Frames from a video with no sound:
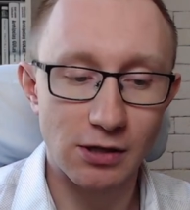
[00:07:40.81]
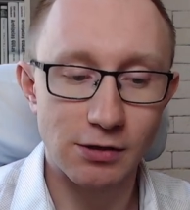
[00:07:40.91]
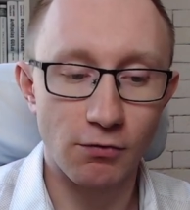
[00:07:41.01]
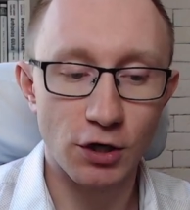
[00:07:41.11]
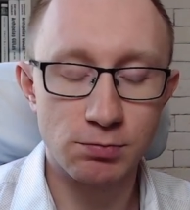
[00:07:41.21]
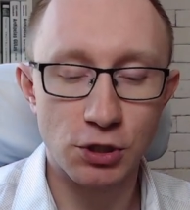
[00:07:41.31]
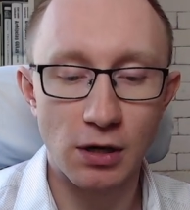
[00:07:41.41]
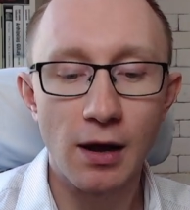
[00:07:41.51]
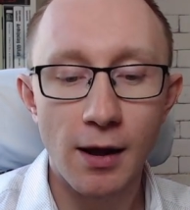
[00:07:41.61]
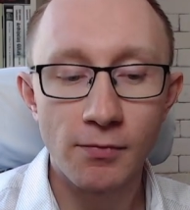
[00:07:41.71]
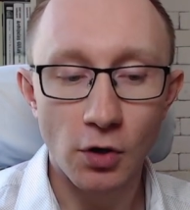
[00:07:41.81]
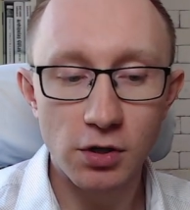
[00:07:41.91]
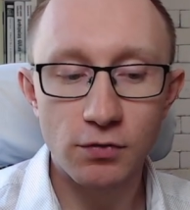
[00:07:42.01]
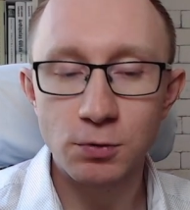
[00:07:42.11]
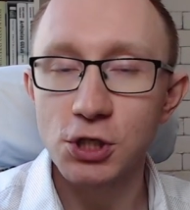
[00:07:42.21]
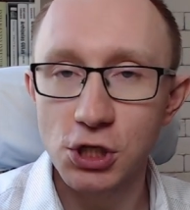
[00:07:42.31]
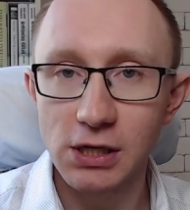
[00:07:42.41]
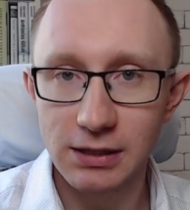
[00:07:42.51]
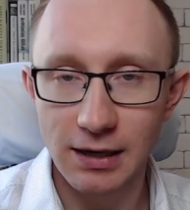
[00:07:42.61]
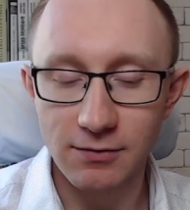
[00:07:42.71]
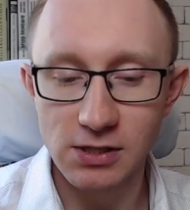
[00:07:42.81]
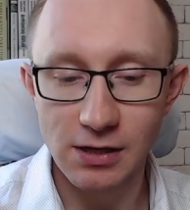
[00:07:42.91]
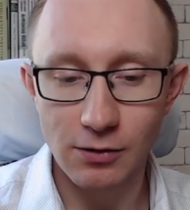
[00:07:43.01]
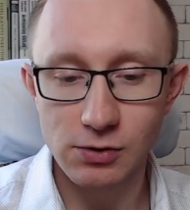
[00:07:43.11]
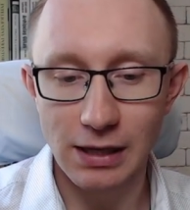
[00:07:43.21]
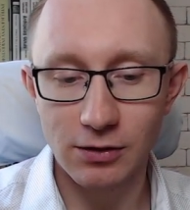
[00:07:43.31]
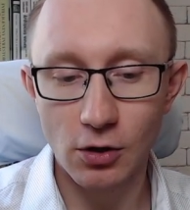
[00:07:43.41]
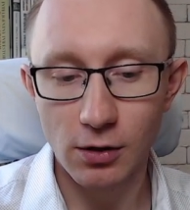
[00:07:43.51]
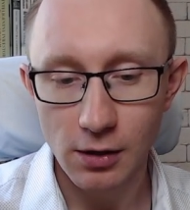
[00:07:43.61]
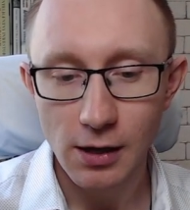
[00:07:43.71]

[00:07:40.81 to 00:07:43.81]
Zauważmy, że oni wyprzedzili telewizję ostatnio,